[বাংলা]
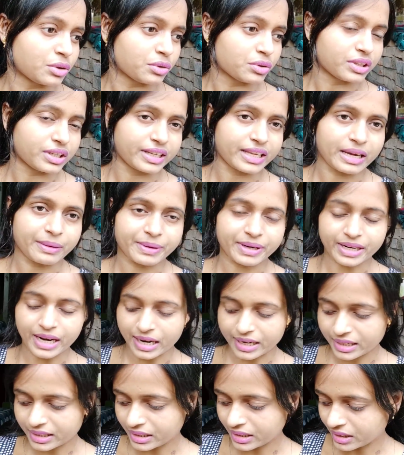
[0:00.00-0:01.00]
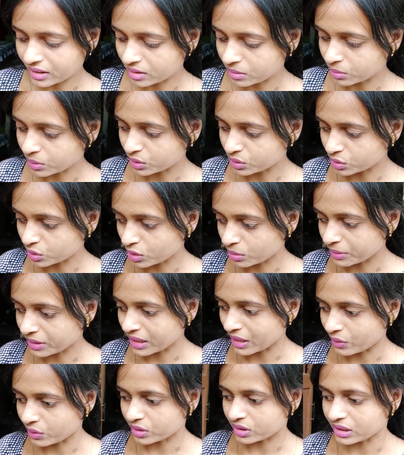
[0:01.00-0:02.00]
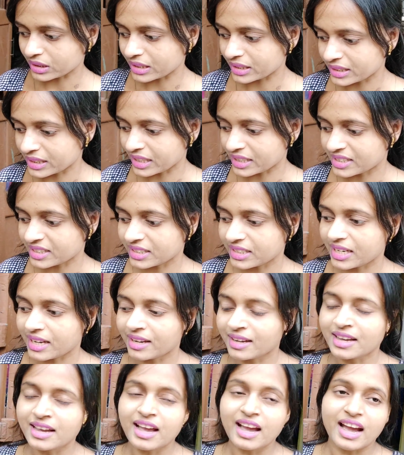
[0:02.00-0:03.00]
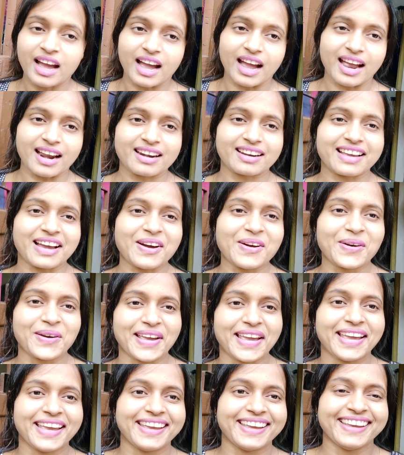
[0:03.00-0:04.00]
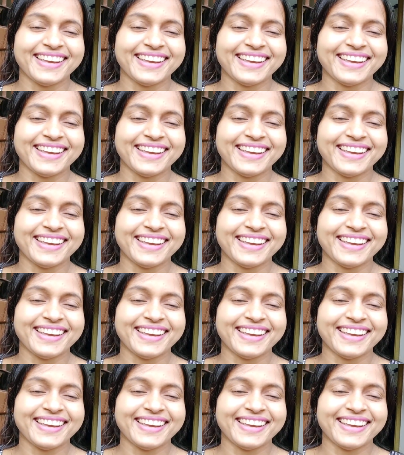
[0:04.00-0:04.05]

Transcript: তো ওদেরকে আবার কাকে দিয়ে দেবো ওই জন্য আমি কাউকে দিতে চাইছি না আর কাউকে